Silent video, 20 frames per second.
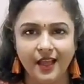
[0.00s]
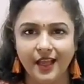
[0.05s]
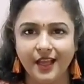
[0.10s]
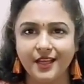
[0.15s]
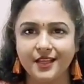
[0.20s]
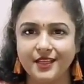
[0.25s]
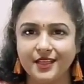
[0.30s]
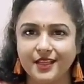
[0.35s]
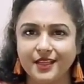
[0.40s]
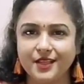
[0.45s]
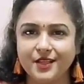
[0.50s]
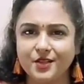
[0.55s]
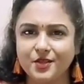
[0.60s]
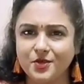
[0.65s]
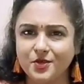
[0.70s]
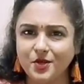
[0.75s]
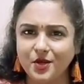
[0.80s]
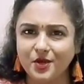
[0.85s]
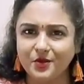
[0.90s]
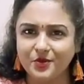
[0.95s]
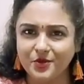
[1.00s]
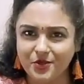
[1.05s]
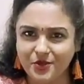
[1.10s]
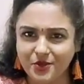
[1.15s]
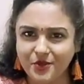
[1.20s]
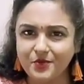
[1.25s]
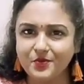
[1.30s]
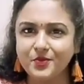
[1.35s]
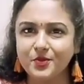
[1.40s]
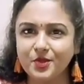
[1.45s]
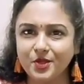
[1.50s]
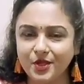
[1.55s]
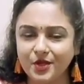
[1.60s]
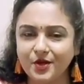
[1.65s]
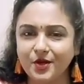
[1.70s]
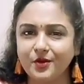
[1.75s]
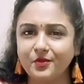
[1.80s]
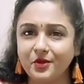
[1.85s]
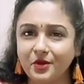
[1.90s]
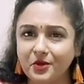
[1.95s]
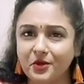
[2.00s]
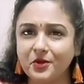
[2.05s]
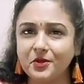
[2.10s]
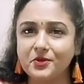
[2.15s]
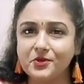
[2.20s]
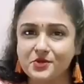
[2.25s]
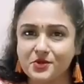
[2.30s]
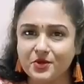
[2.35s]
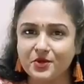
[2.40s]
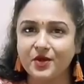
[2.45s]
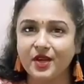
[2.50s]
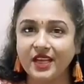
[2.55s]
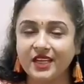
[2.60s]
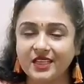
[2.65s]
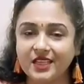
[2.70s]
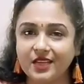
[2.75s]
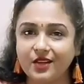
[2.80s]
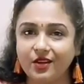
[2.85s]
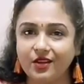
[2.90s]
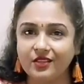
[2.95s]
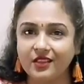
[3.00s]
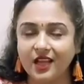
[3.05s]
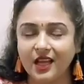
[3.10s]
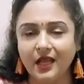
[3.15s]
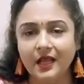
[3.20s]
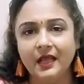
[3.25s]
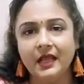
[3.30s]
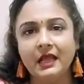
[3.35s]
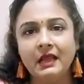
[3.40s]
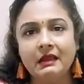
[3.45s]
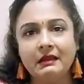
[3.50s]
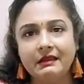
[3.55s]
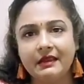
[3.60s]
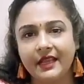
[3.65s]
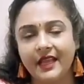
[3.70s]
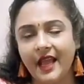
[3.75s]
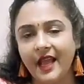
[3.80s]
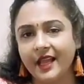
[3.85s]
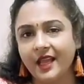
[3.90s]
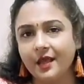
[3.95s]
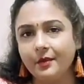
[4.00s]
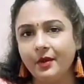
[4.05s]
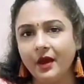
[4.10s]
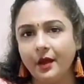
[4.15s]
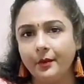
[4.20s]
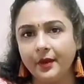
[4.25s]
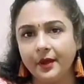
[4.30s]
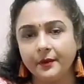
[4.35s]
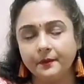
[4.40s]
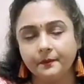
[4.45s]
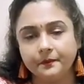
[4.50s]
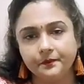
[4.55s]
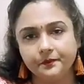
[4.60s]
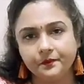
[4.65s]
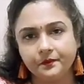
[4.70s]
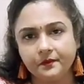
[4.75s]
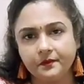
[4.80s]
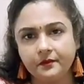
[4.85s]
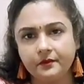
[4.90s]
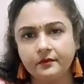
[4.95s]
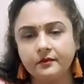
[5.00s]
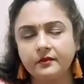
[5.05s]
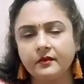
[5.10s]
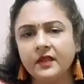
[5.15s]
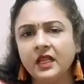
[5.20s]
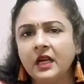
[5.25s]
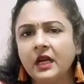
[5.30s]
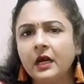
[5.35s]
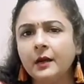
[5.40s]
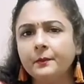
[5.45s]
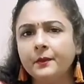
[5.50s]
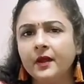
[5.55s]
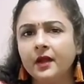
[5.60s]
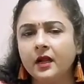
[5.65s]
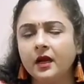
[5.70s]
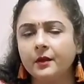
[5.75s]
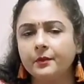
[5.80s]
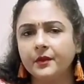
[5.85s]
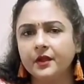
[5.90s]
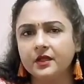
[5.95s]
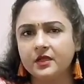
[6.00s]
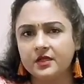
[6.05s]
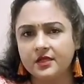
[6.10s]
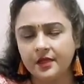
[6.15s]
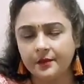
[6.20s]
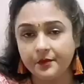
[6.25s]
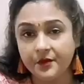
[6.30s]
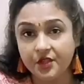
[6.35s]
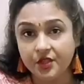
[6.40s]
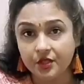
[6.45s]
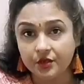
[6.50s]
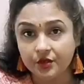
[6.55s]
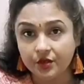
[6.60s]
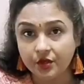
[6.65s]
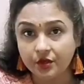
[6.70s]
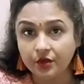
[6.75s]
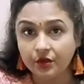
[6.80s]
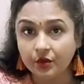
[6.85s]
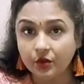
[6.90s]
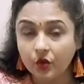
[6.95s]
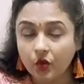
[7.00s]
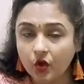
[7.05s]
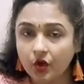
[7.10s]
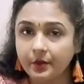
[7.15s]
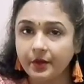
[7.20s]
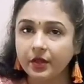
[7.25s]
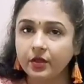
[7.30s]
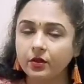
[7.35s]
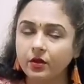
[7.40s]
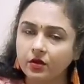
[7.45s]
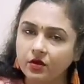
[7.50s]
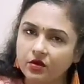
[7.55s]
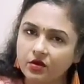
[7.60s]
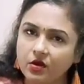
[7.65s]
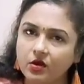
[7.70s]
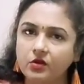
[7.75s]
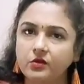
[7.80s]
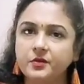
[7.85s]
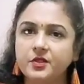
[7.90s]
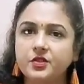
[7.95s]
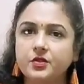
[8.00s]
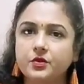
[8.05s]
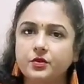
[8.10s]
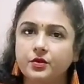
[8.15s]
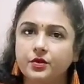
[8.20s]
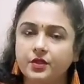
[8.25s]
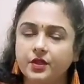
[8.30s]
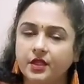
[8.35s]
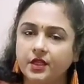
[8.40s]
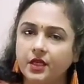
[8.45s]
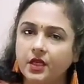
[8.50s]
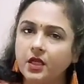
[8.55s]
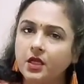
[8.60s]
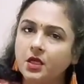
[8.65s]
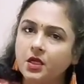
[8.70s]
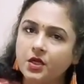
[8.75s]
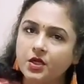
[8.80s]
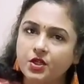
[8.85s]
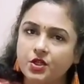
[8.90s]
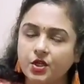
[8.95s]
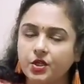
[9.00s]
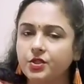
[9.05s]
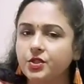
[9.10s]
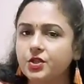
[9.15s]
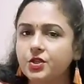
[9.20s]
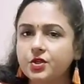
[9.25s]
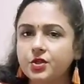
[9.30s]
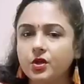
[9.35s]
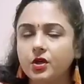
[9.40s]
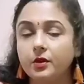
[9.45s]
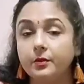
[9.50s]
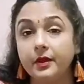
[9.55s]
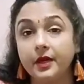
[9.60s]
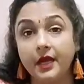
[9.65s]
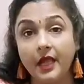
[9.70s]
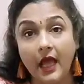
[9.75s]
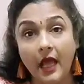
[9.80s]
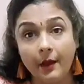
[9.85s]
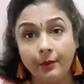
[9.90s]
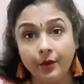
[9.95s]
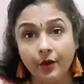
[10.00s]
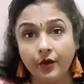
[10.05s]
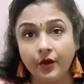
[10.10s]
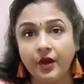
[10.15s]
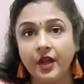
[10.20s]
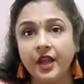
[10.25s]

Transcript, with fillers: এটি সর্বসম্মতিক্রমে গ্রহণযোগ্য একটি কথা ঠিক একইভাবে আপনারা আপনাদের সাবমিশন যখন করবেন তখন ডকুমেন্টসগুলোর দিকে সচেষ্ট হবেন এবং